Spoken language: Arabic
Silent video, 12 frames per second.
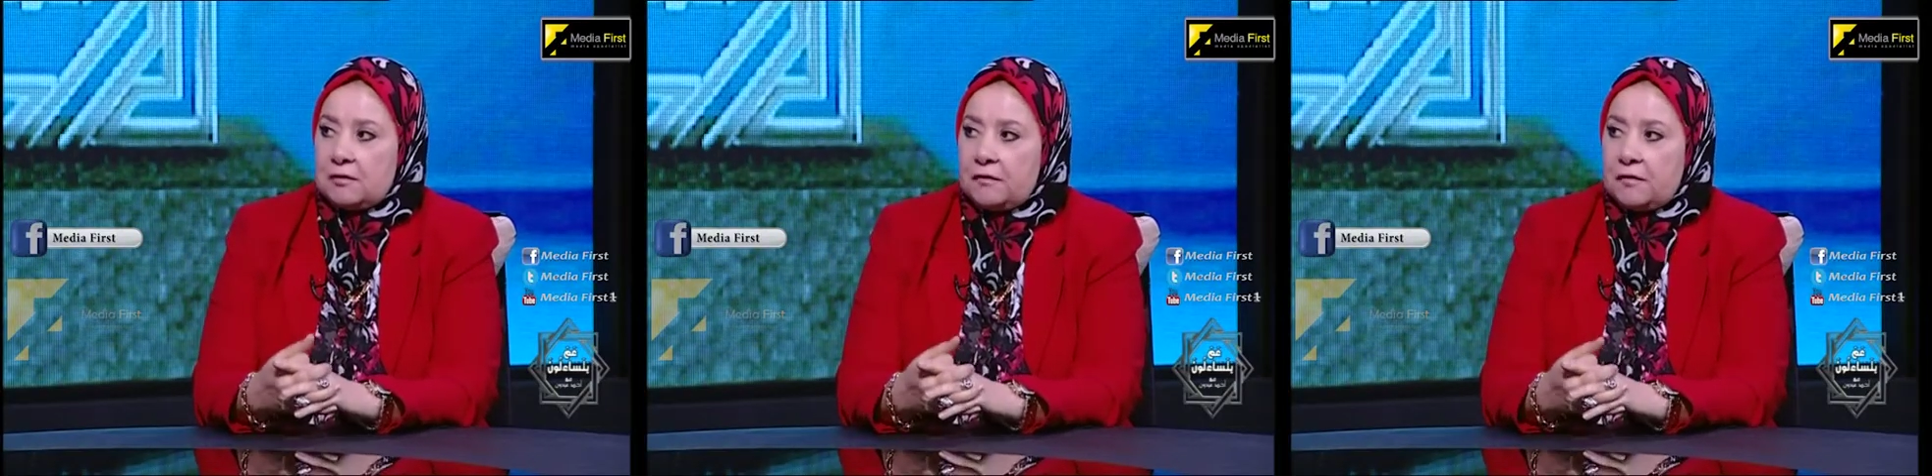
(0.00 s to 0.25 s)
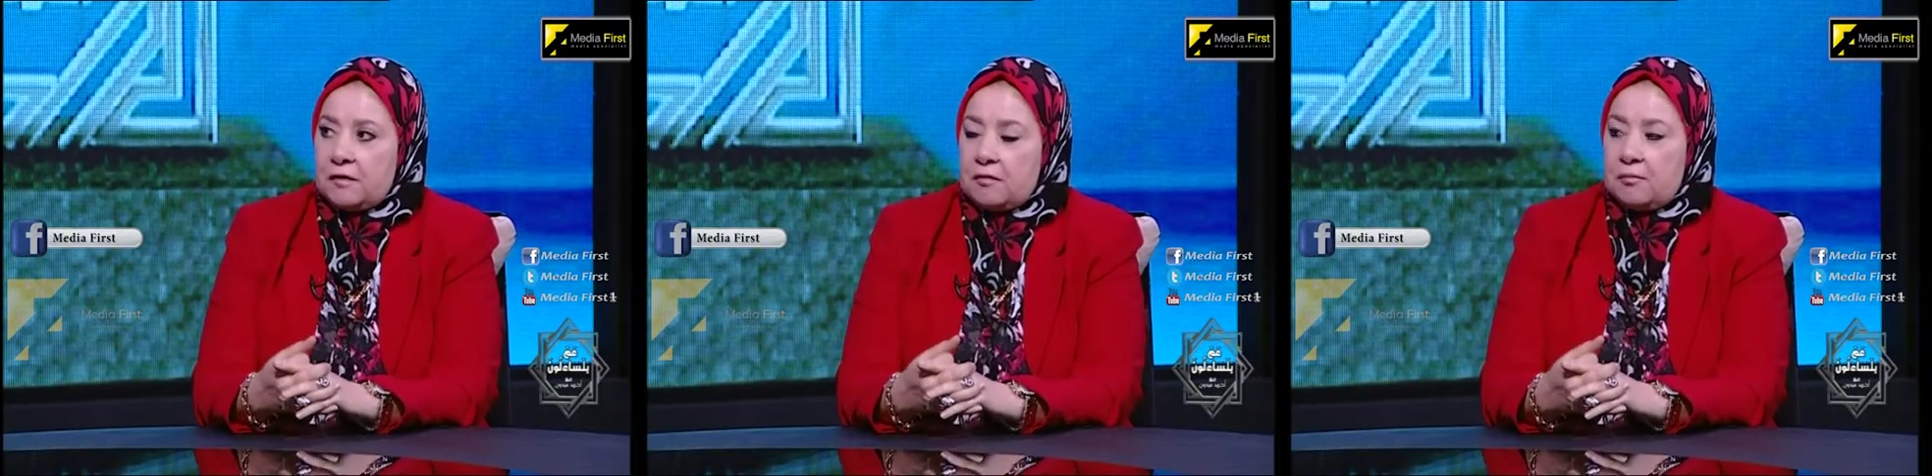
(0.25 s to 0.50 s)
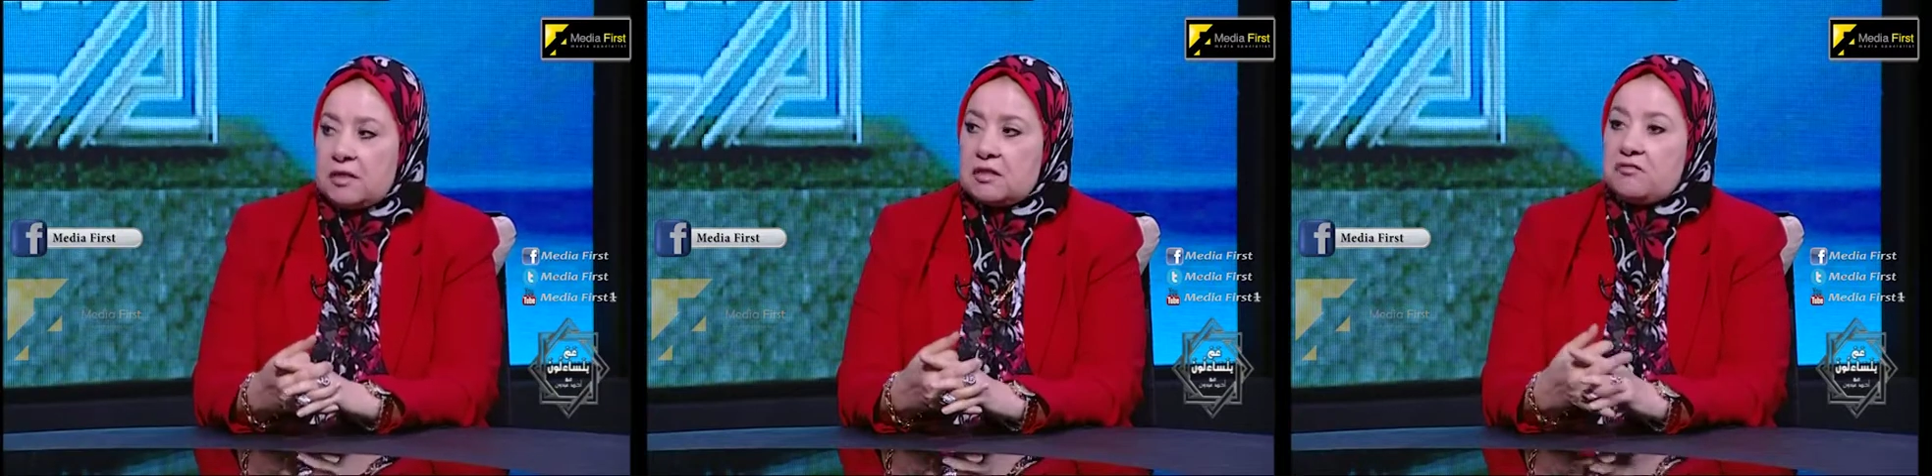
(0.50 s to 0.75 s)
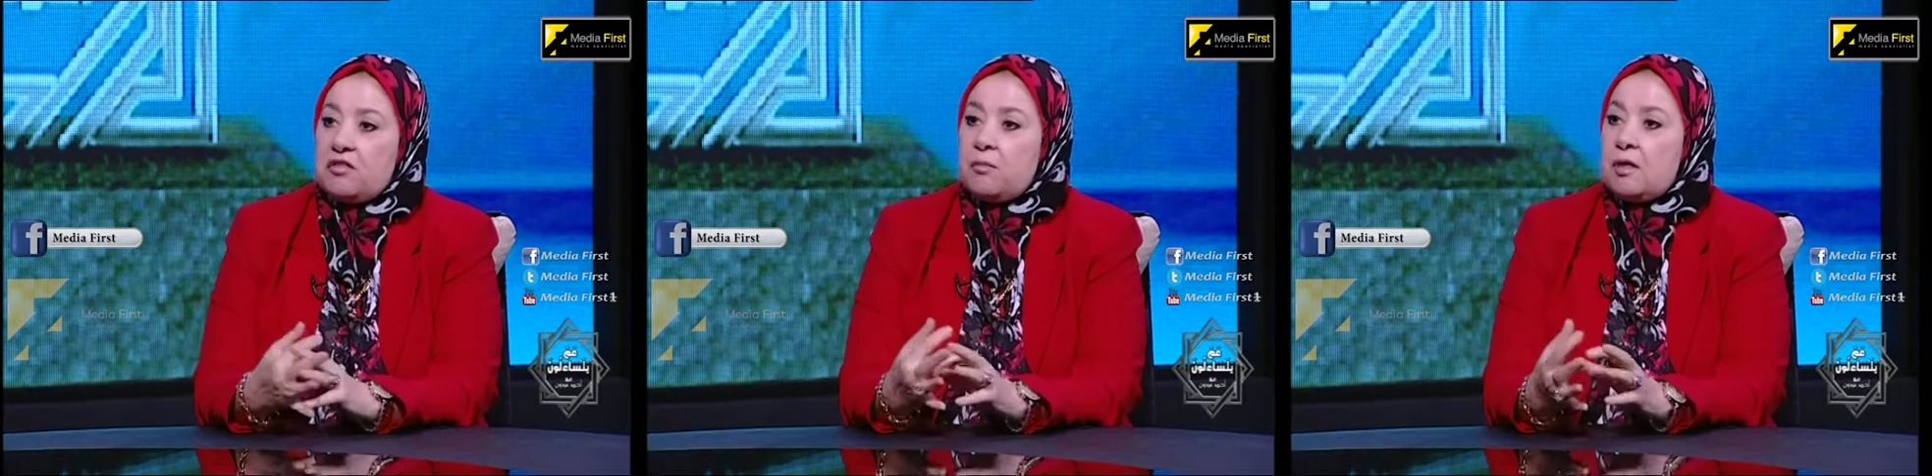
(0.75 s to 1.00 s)
دي
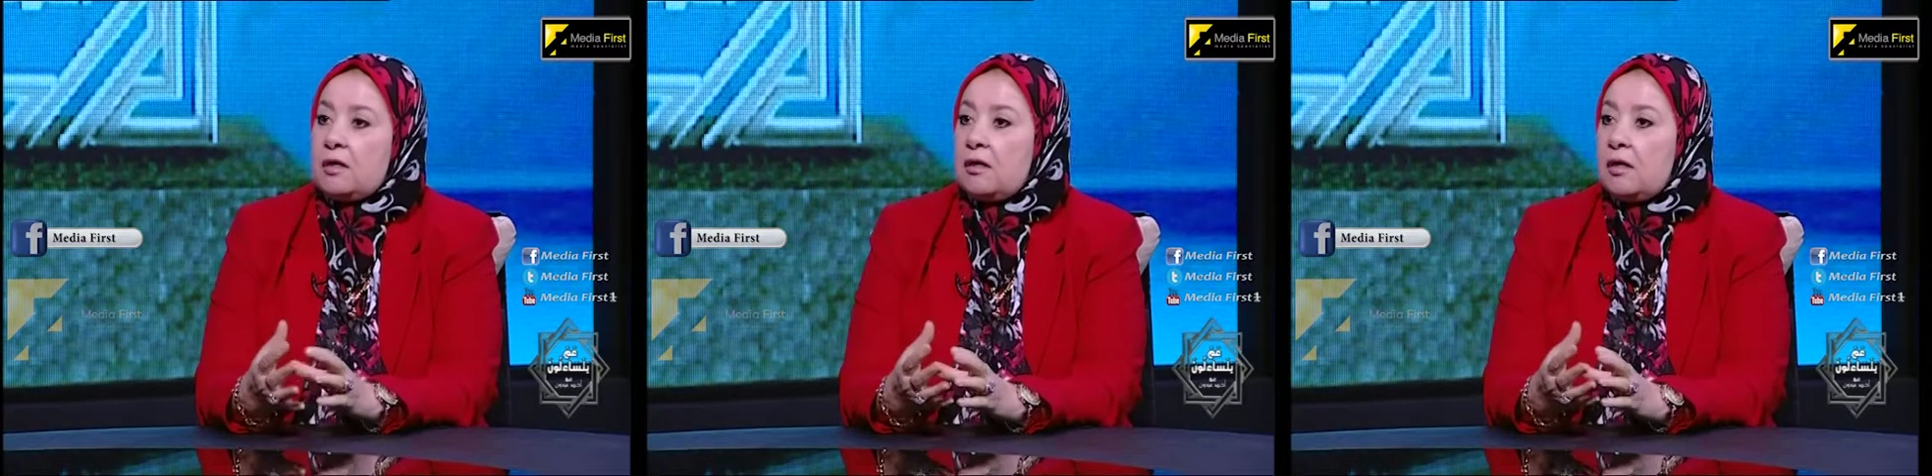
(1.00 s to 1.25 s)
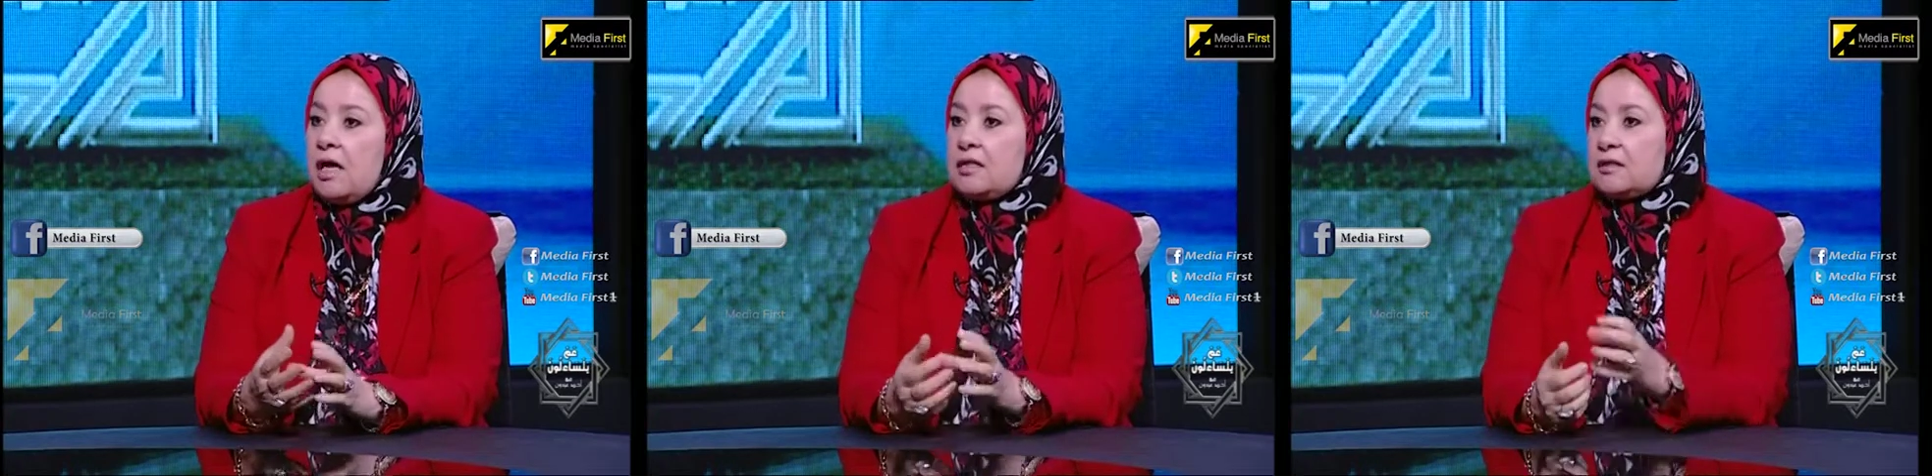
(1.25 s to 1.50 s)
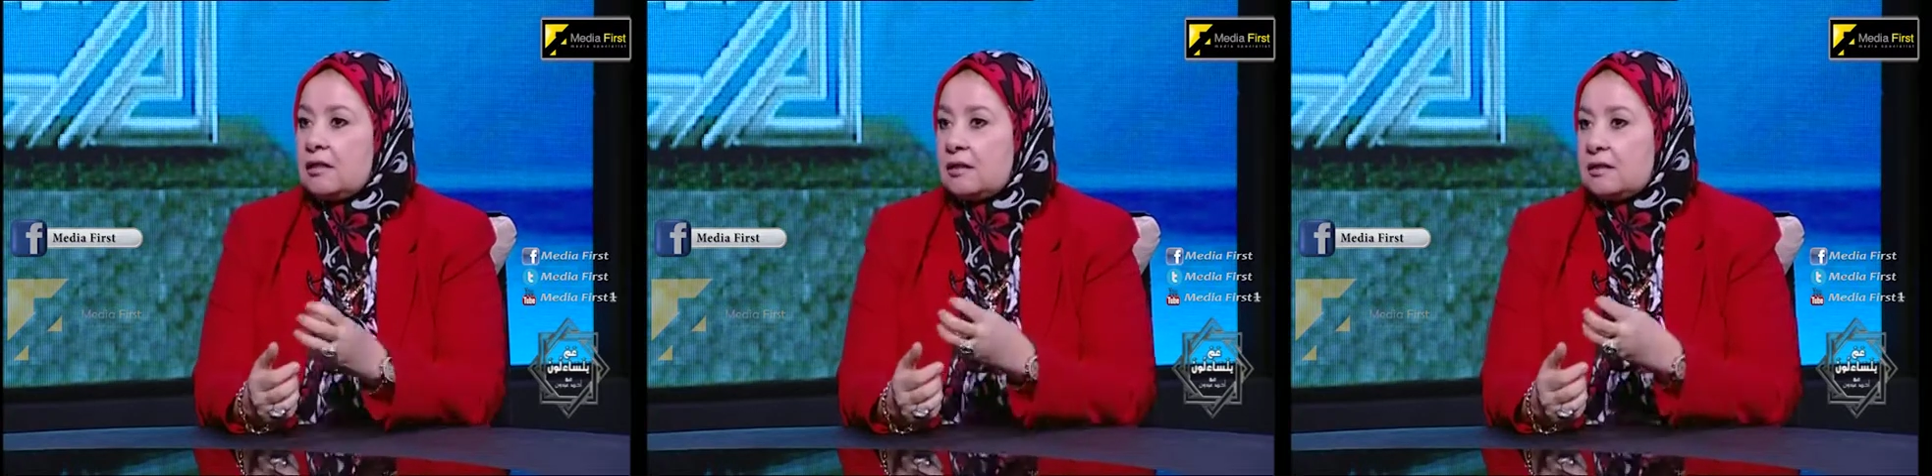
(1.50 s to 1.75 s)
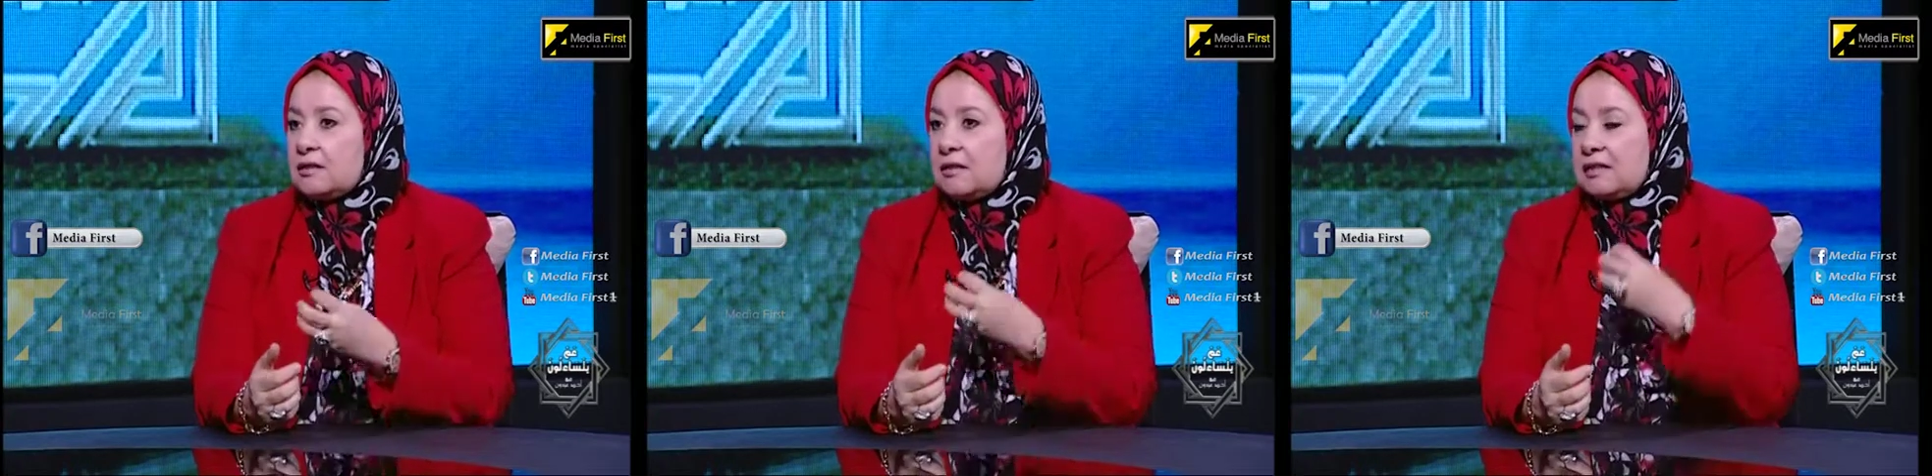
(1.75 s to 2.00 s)
بس في مراه عايزه